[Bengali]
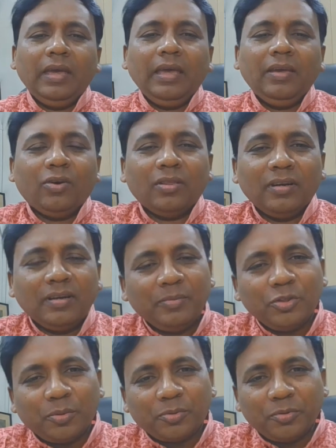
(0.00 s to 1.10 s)
এই কথাটা আমি
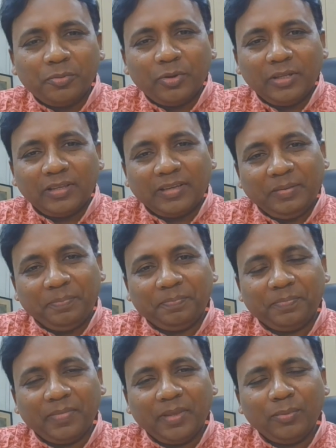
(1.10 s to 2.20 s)
সবসময় বলে থাকি
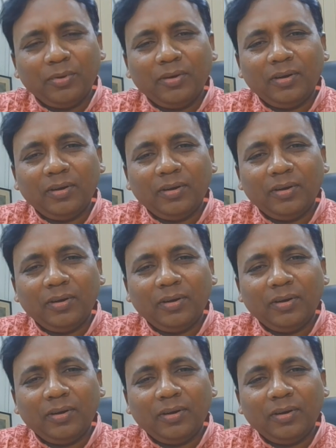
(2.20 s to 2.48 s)
এবং